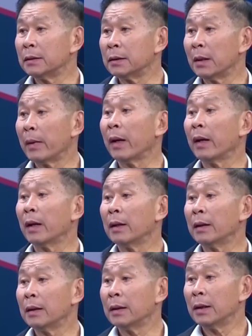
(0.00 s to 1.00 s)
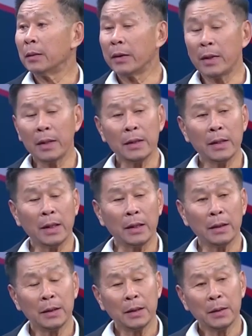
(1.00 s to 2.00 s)
ใช่ไหมฮะเพราะฉะนั้นเนี่ย
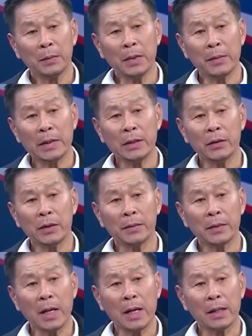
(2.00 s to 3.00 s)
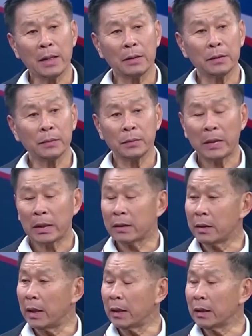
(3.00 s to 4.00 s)
เมื่อมายืดอำนาจแล้วมา
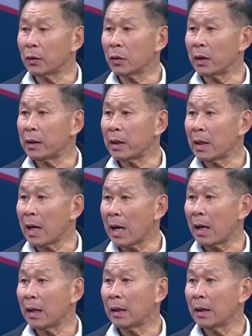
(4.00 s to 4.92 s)
เขียนกติกา